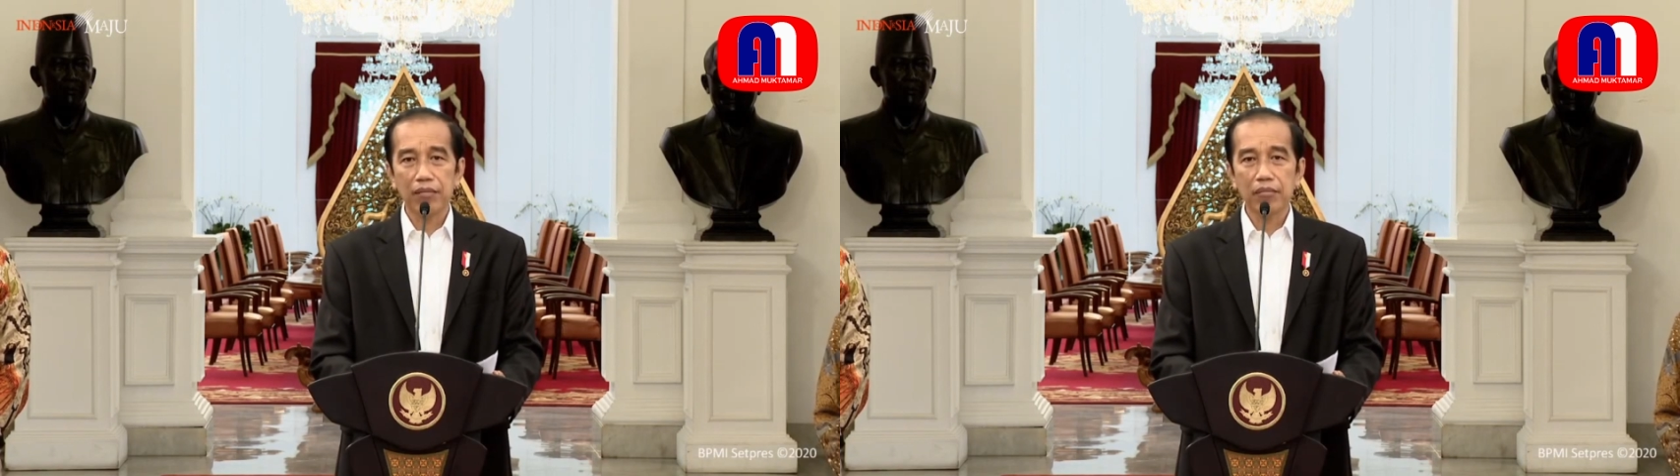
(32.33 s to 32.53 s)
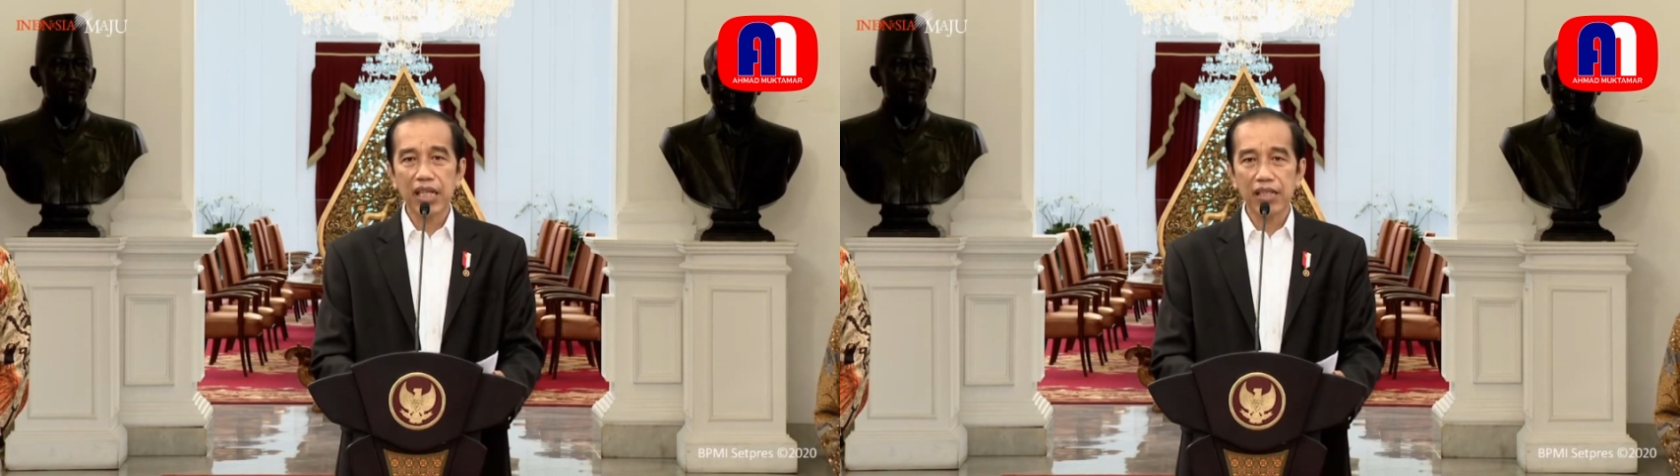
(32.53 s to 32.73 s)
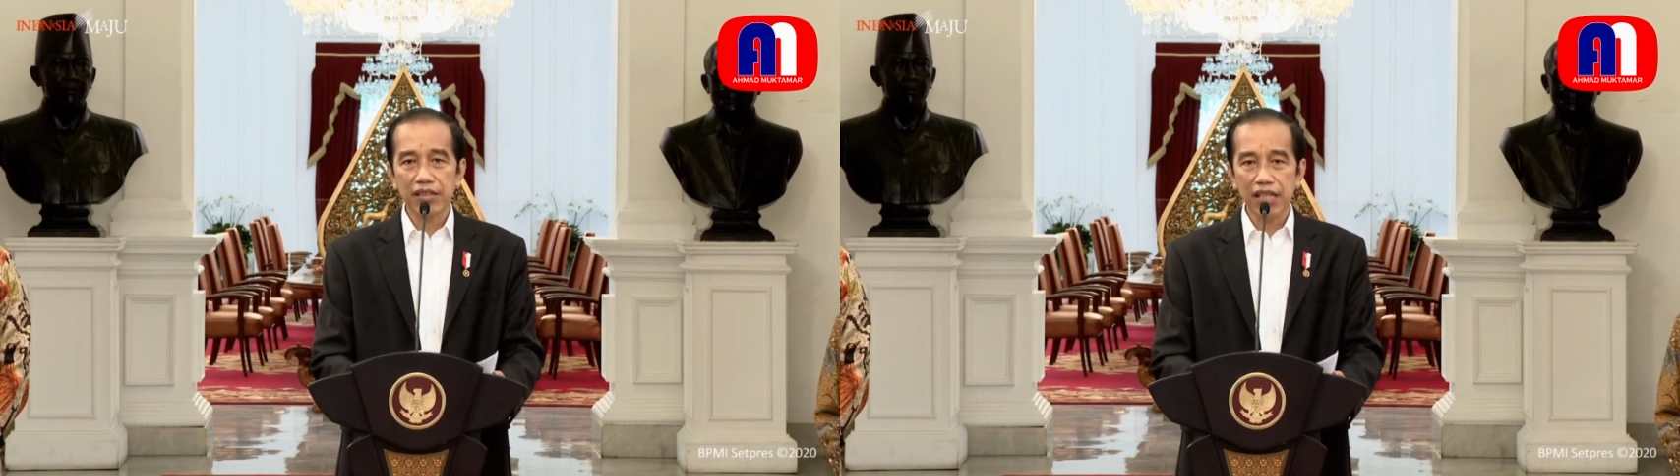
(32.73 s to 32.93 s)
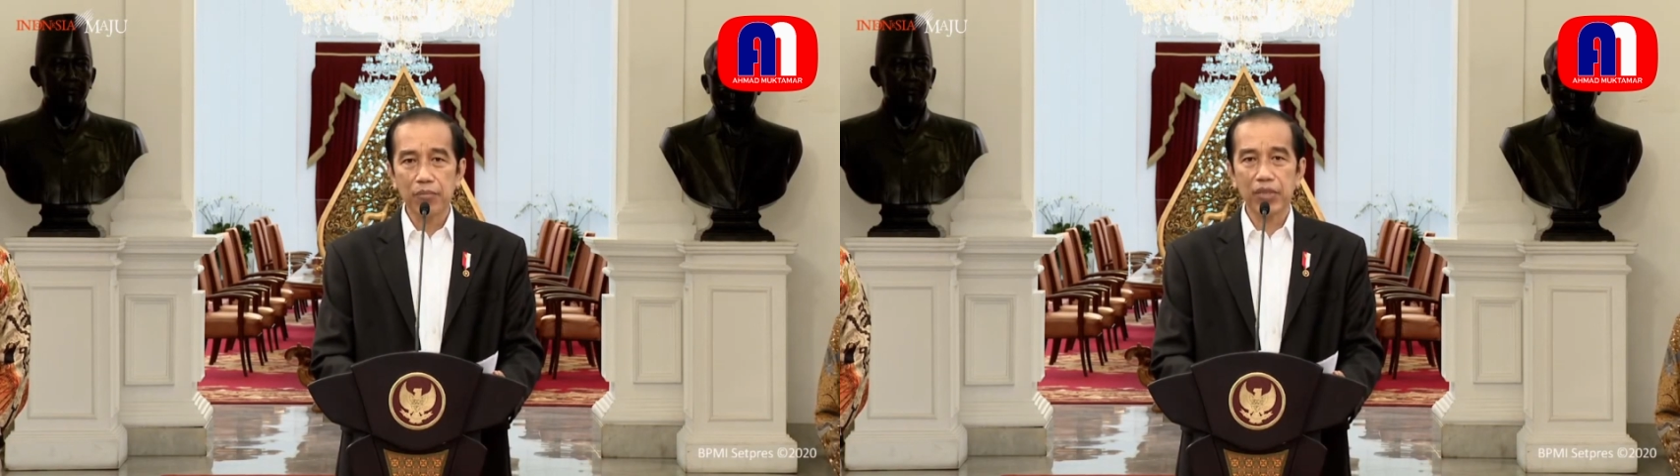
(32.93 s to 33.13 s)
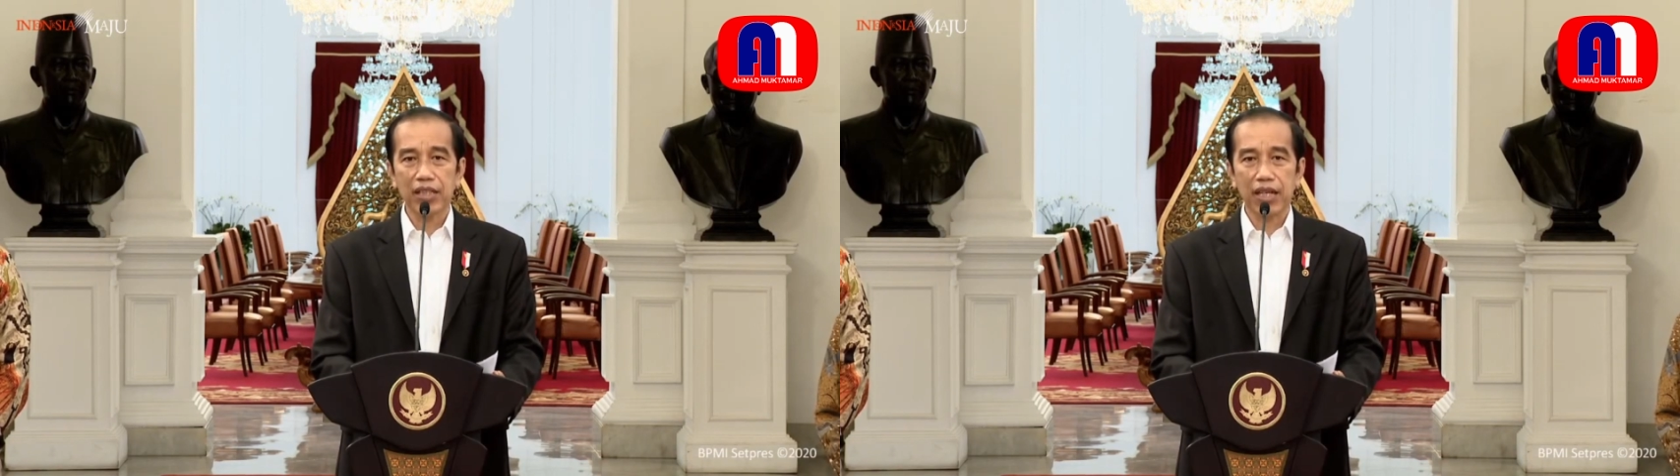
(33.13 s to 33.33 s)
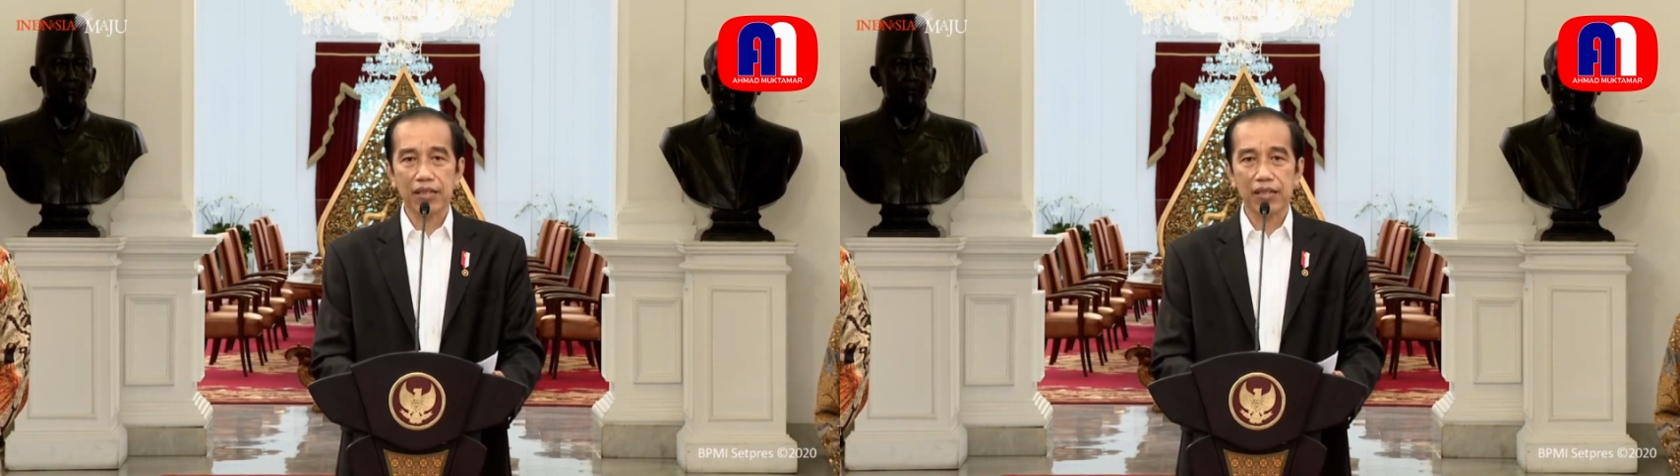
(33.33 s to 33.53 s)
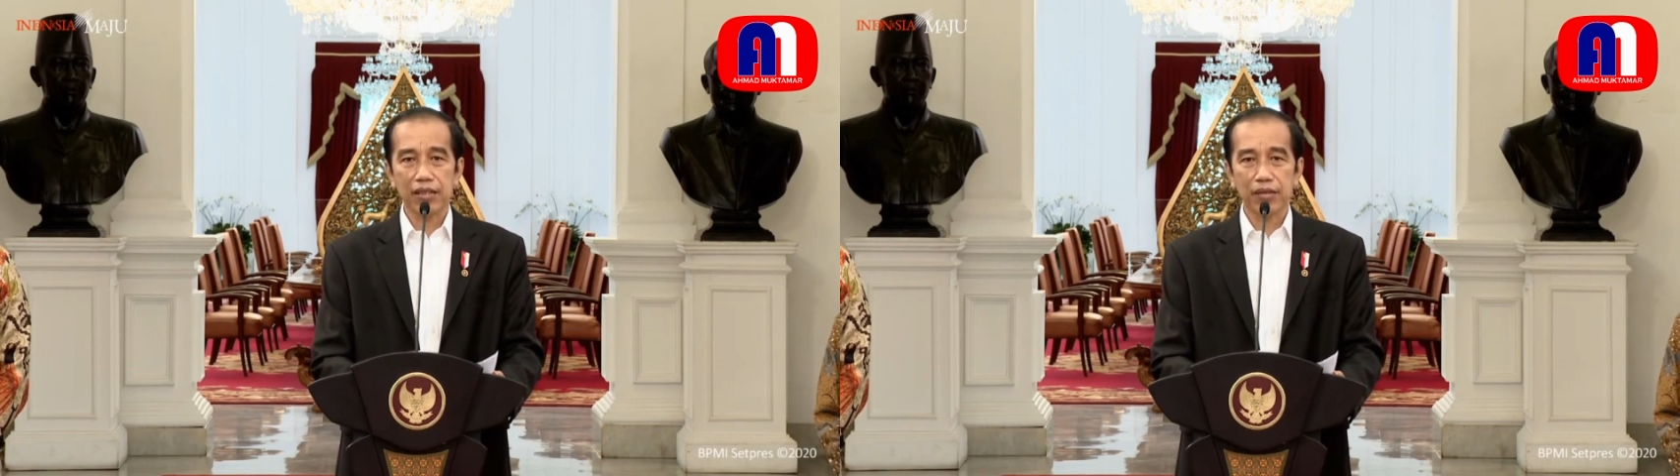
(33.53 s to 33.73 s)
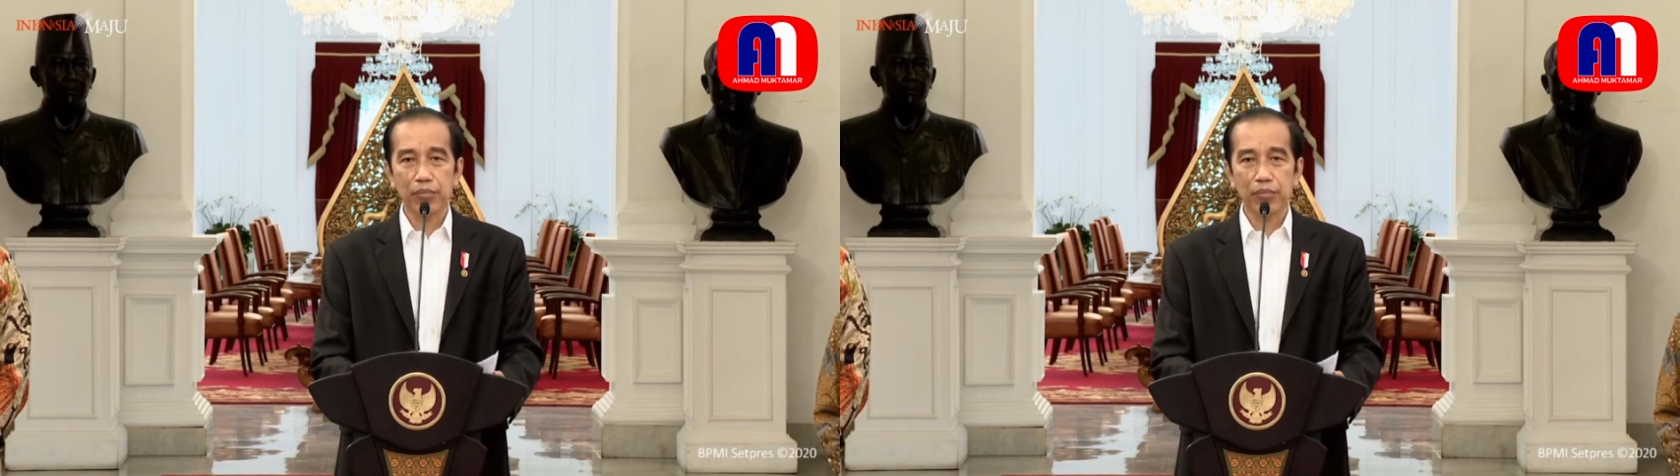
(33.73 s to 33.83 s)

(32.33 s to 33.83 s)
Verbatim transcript: mengecam keras